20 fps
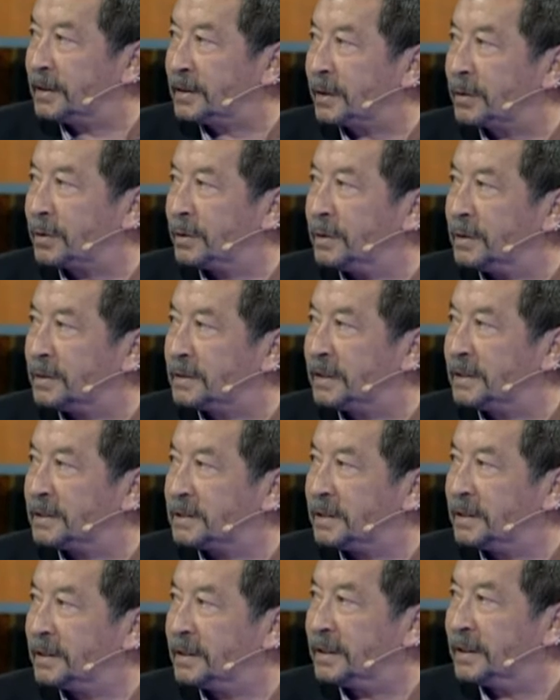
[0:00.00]
такое
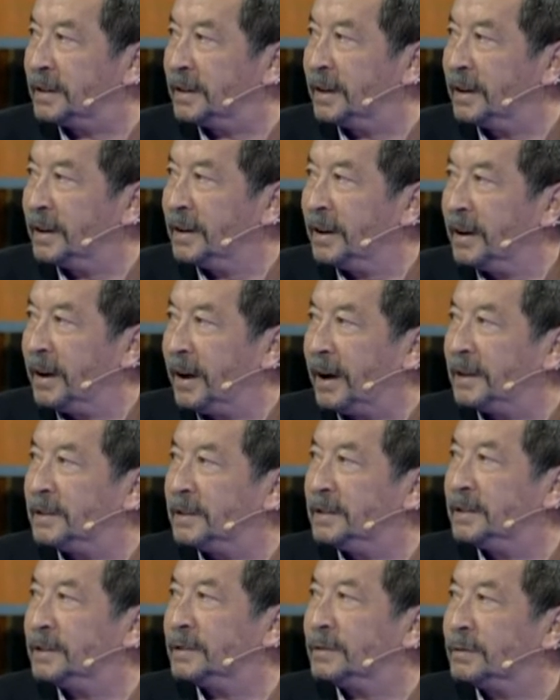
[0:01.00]
значение.
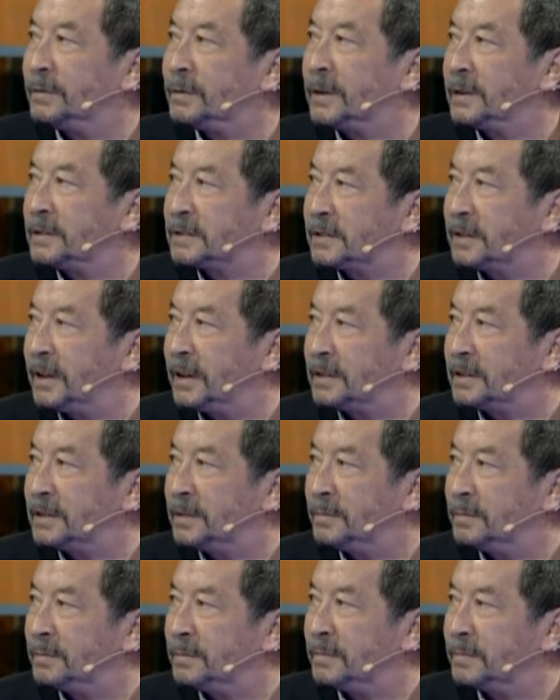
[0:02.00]
Они а угождать
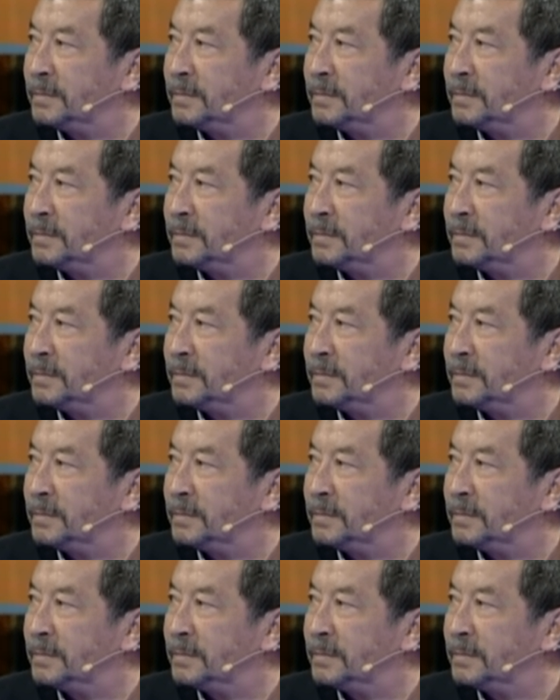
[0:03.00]
им,